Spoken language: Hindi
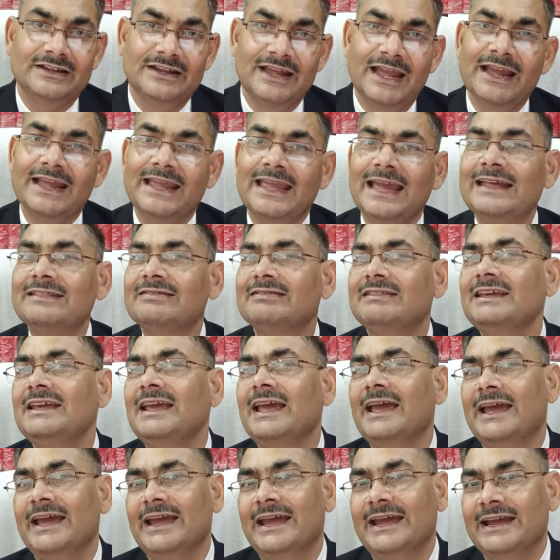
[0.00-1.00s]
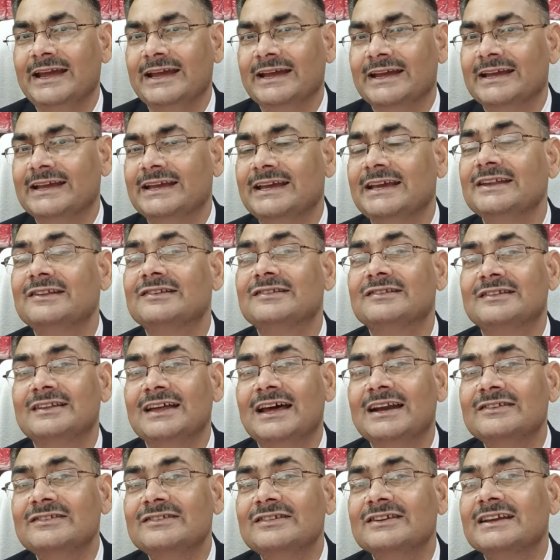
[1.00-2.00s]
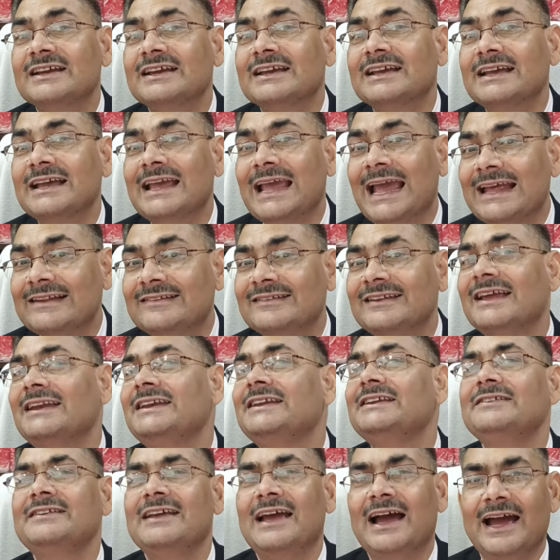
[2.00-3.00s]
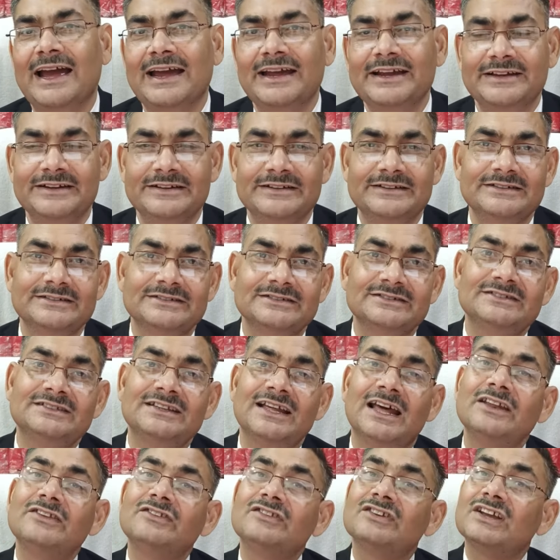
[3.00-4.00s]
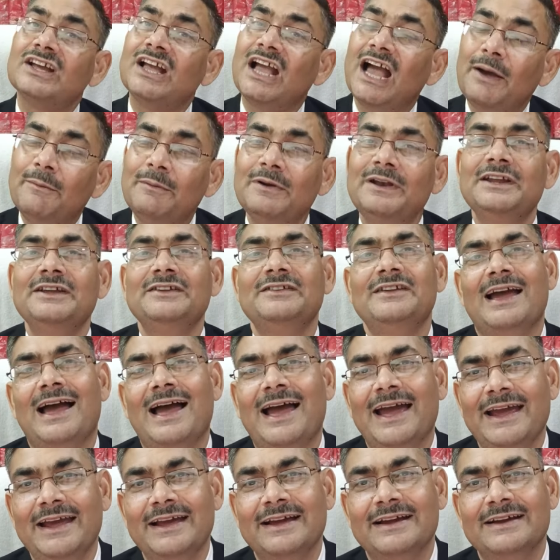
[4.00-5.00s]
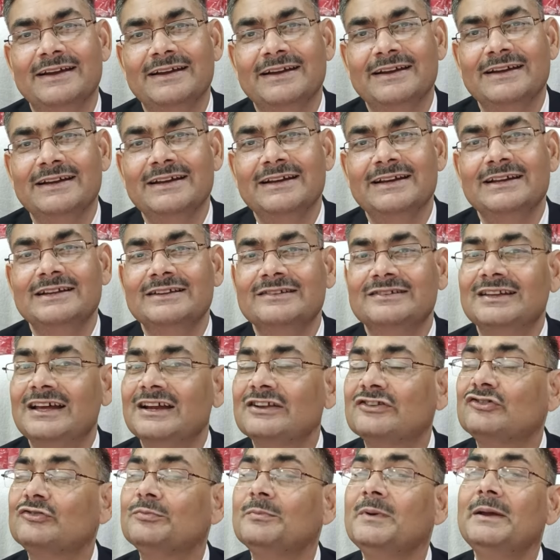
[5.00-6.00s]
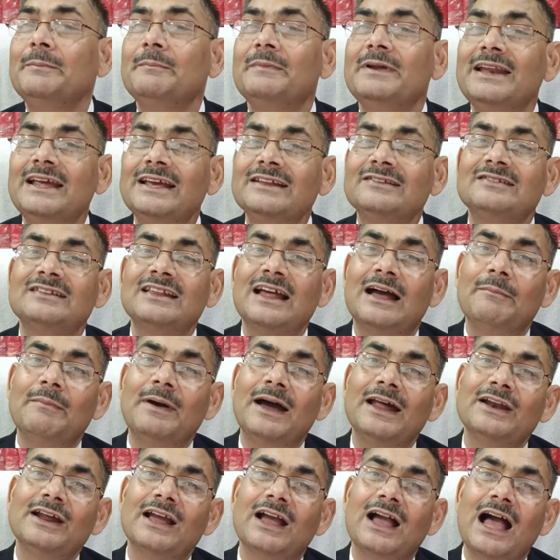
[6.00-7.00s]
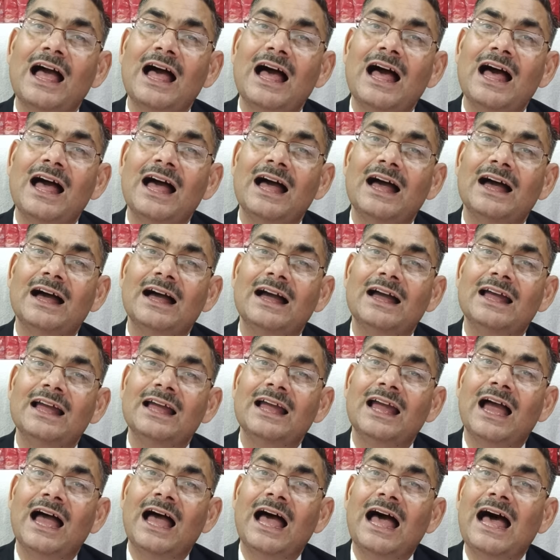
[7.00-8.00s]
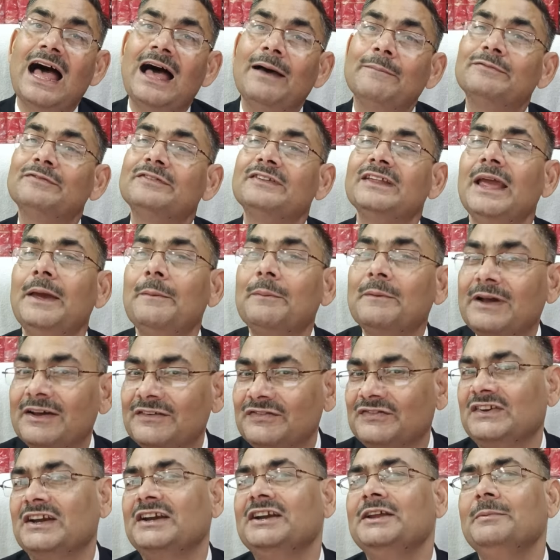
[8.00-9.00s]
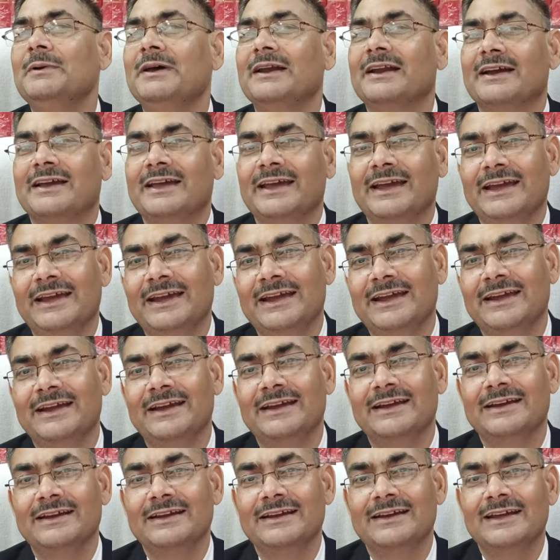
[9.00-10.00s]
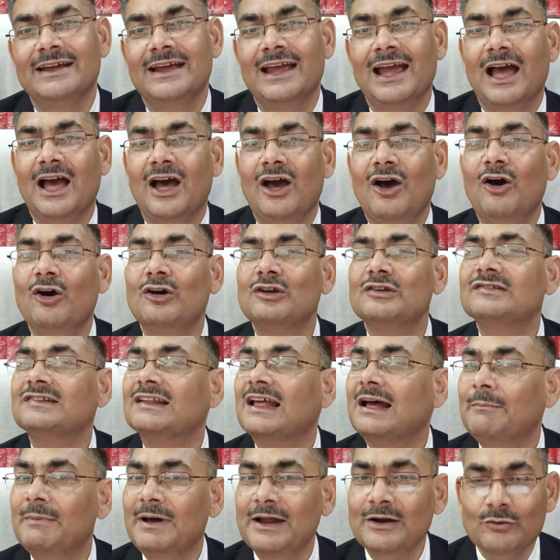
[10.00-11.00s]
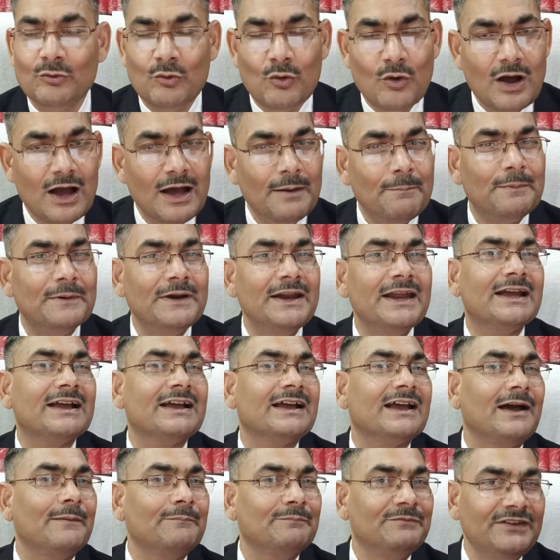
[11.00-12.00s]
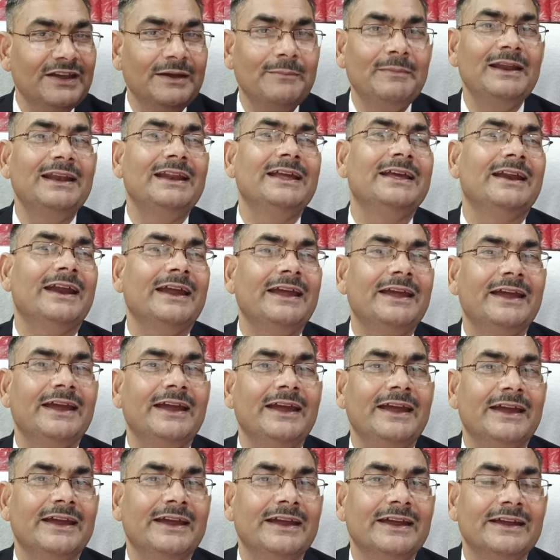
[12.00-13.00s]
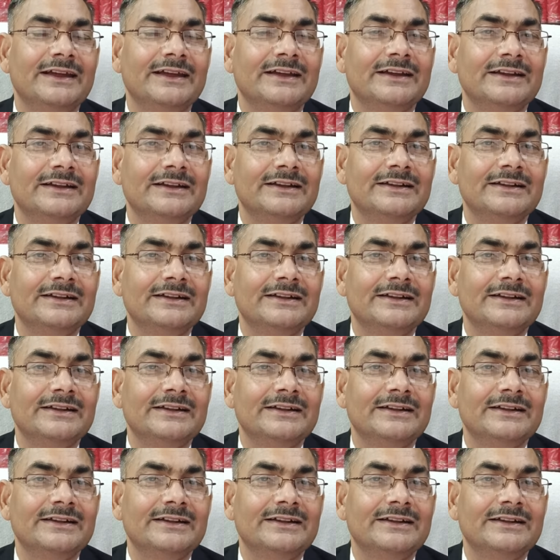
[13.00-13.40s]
ये कहती है कि सर्च कैसे ली जाए सर्च कब ली जाए सर्च में मिले सामान का आप सेफ कस्टडी में रखें और सामान को अपने कब्जे में ले रहे हैं